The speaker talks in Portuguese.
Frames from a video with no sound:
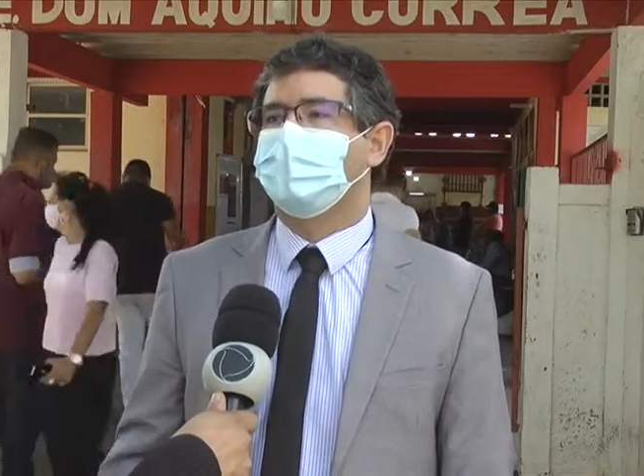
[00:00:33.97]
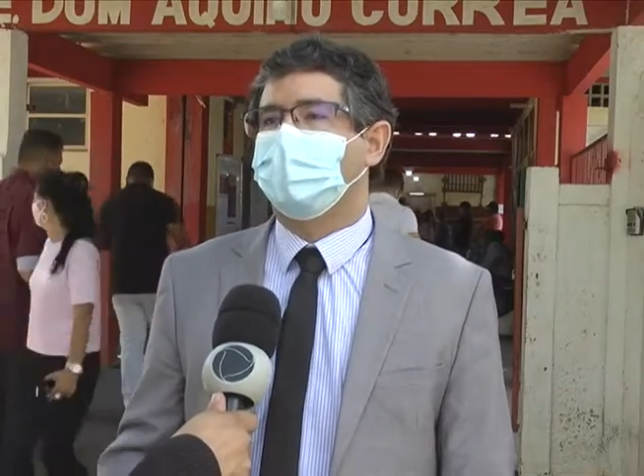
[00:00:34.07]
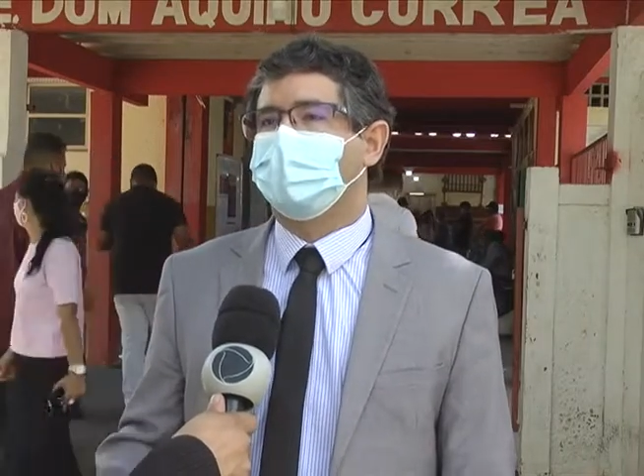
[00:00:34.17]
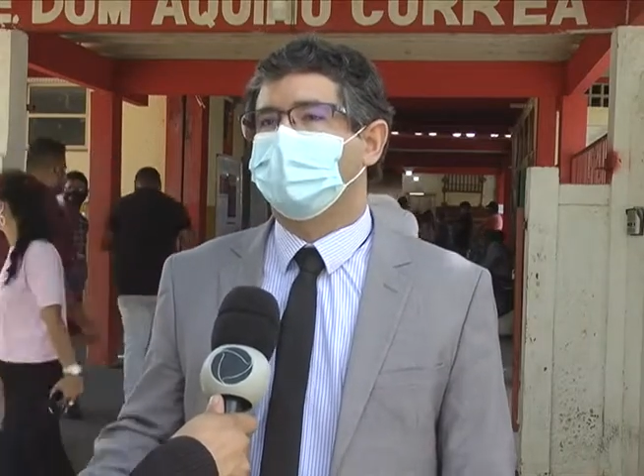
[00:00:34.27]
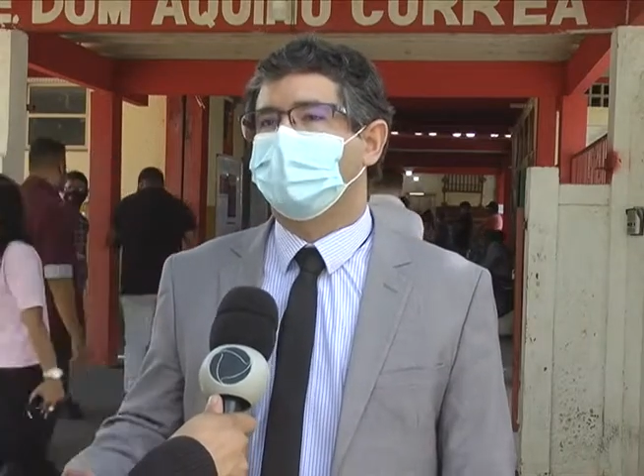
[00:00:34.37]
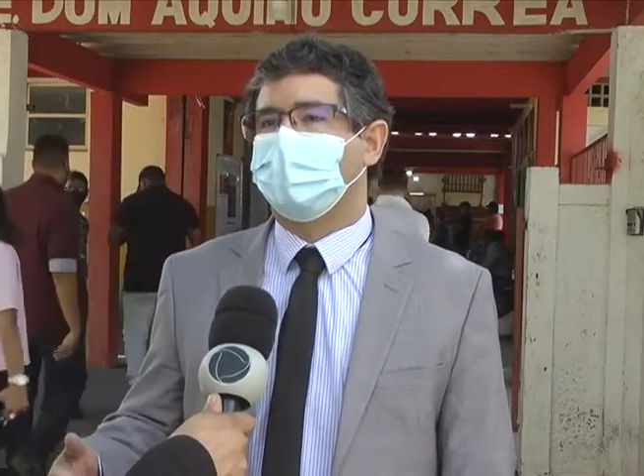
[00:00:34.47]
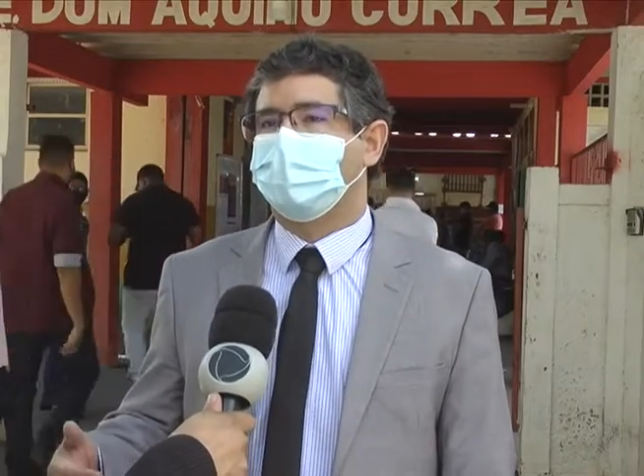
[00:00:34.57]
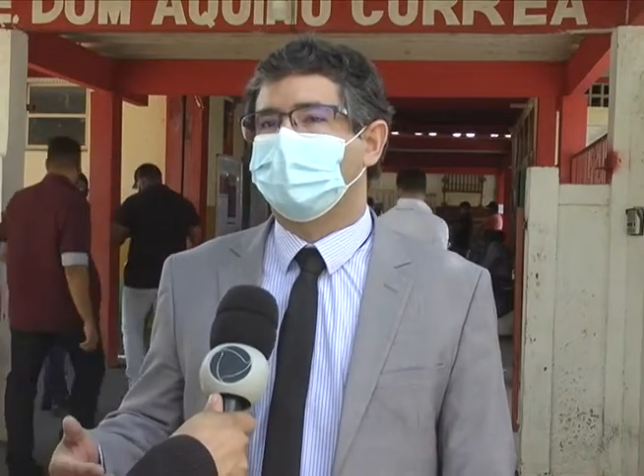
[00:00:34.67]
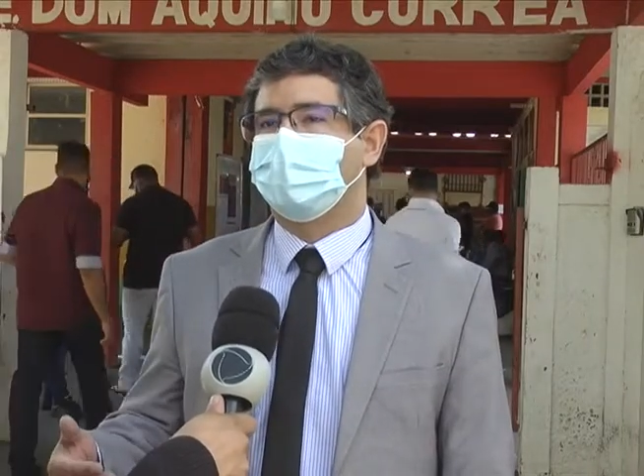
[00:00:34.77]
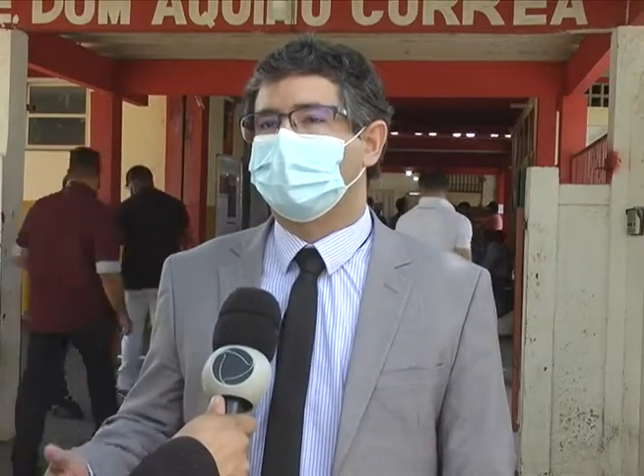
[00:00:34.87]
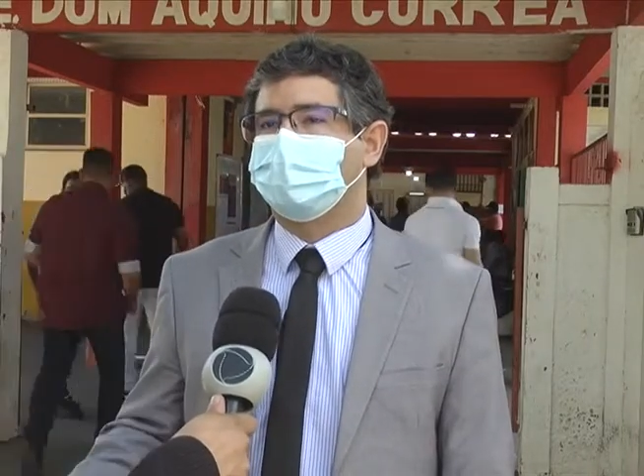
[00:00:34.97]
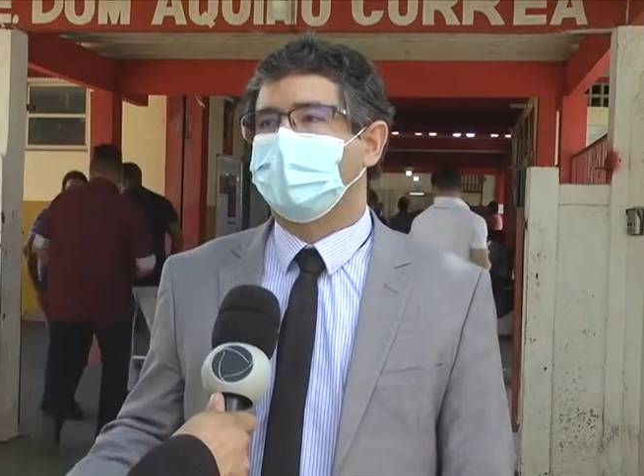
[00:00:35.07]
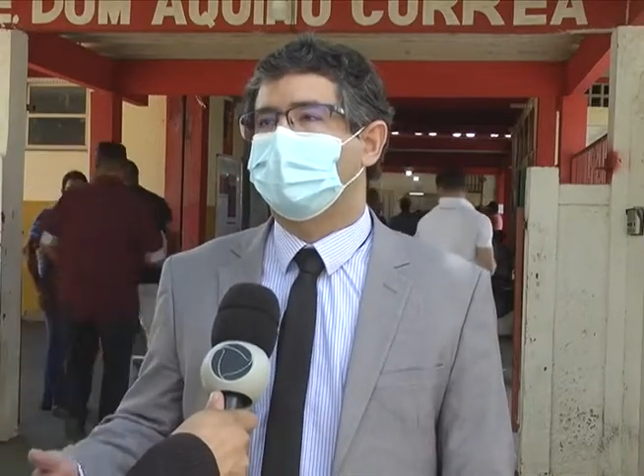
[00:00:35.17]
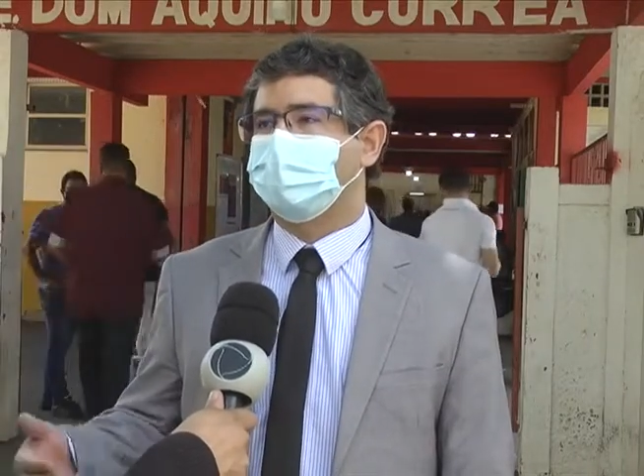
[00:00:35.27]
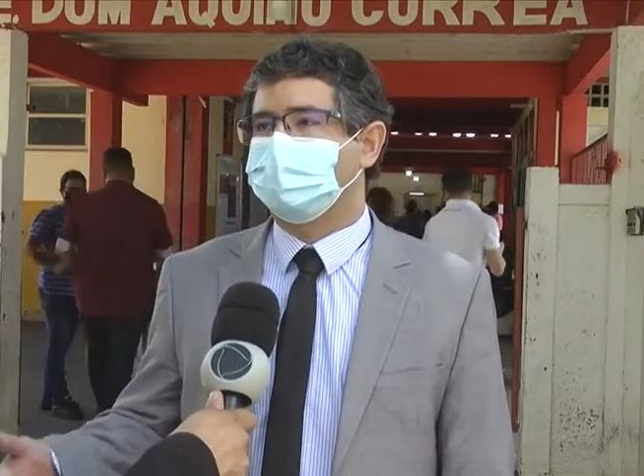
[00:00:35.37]
né, do período das
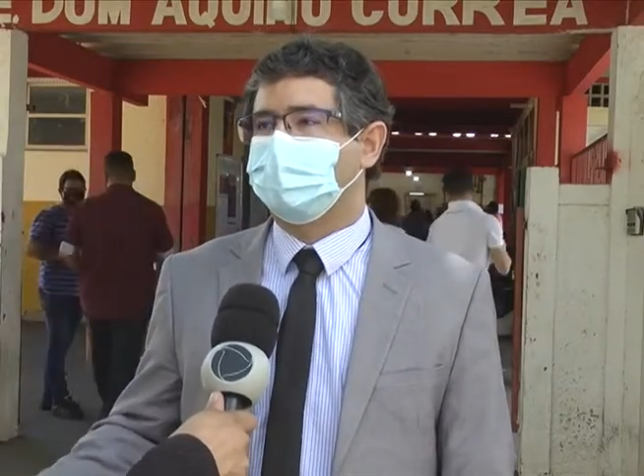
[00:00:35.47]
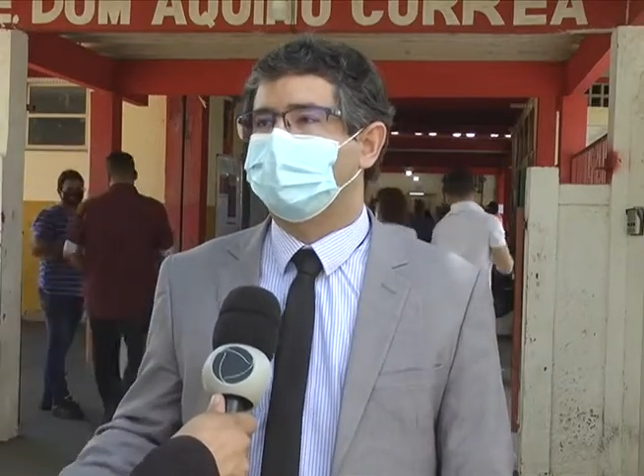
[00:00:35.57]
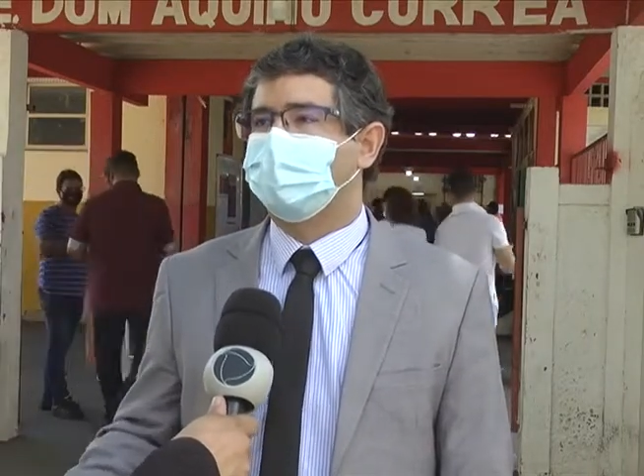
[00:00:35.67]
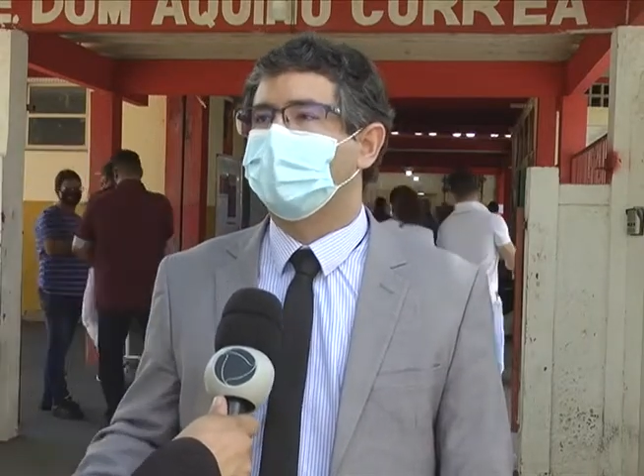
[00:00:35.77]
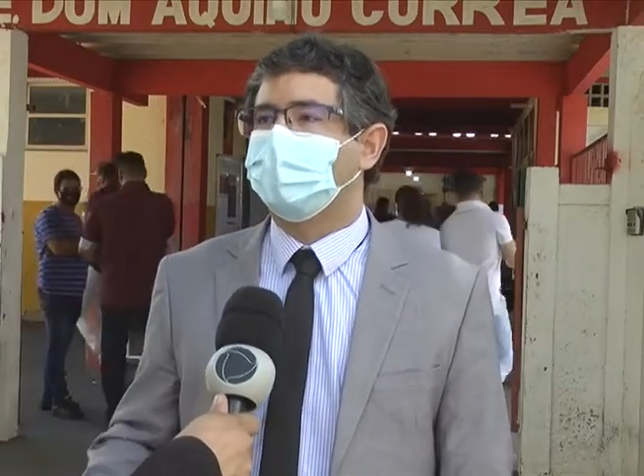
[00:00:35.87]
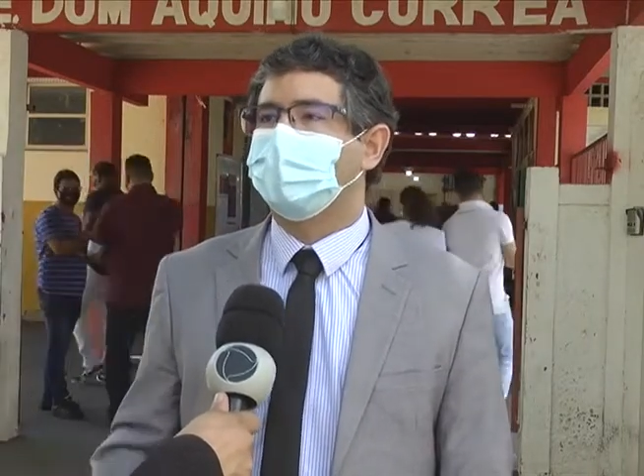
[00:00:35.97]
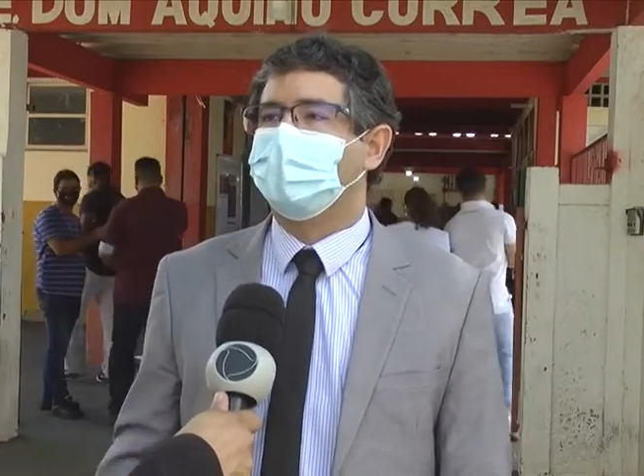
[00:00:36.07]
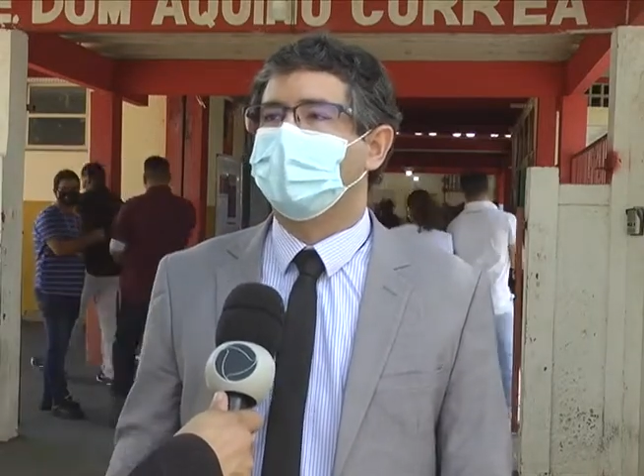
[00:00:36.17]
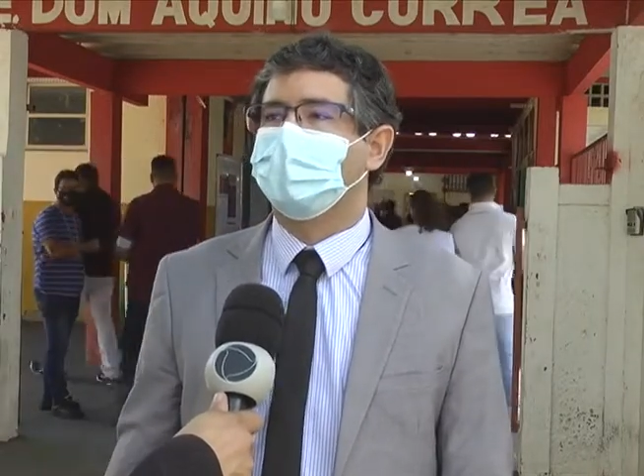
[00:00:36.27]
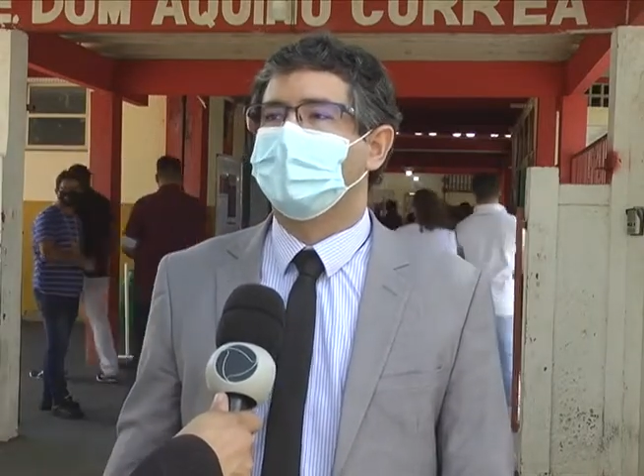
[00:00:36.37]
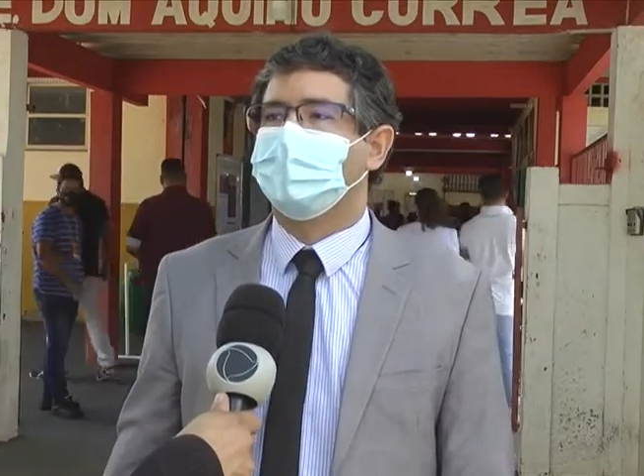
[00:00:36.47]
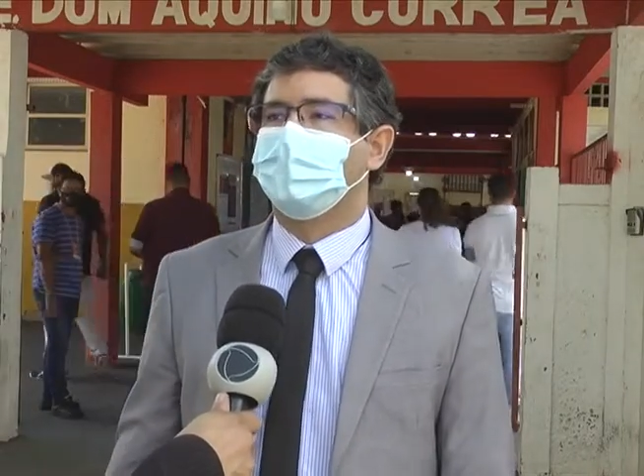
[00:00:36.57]
7 às 10 da manhã,